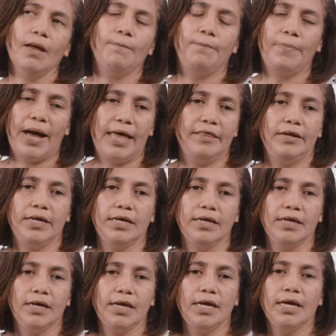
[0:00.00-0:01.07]
Padre,
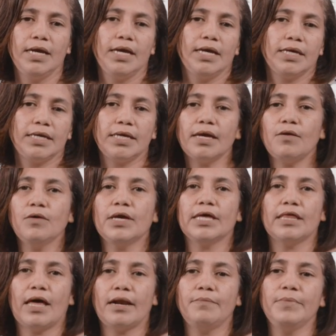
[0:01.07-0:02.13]
quiero
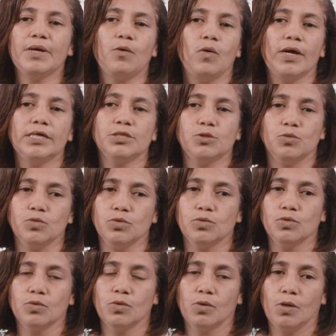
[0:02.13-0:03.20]
quedarme con Jesús.
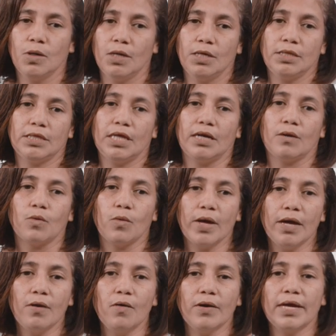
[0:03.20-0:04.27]
Te
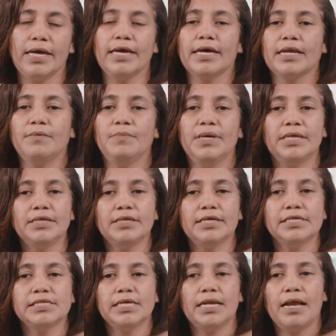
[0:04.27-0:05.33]
ruego que
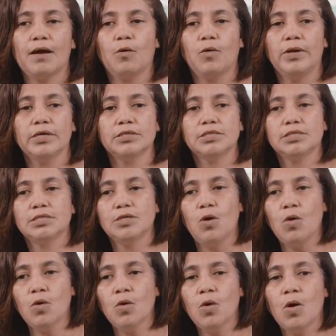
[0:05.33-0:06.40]
incrementes la
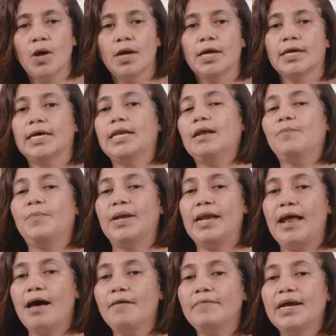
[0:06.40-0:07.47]
conexión que la
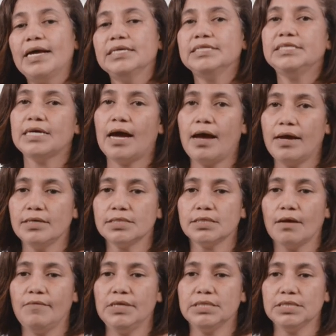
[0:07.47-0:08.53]
palabra ya ha
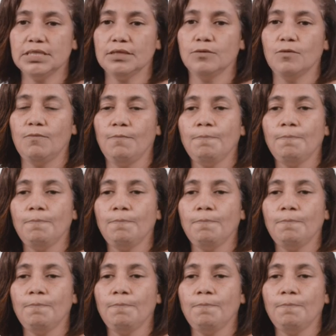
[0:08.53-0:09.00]
establecido.